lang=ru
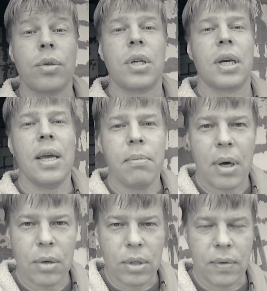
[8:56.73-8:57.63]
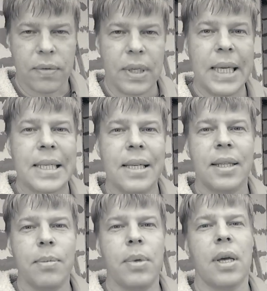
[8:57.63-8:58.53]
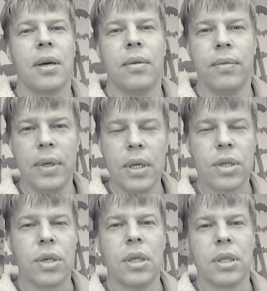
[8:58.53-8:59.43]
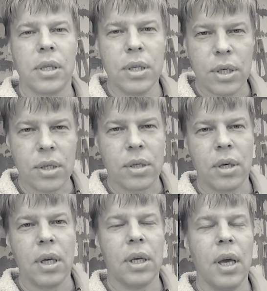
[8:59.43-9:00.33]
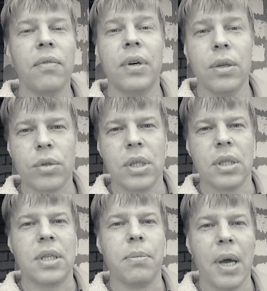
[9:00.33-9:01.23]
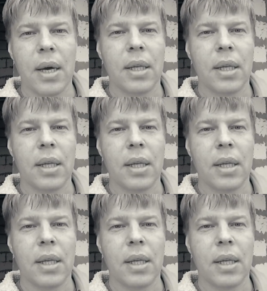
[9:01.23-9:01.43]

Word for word: что, Сергей Морозов, если ты меня видишь и слышишь, я вынужден тебя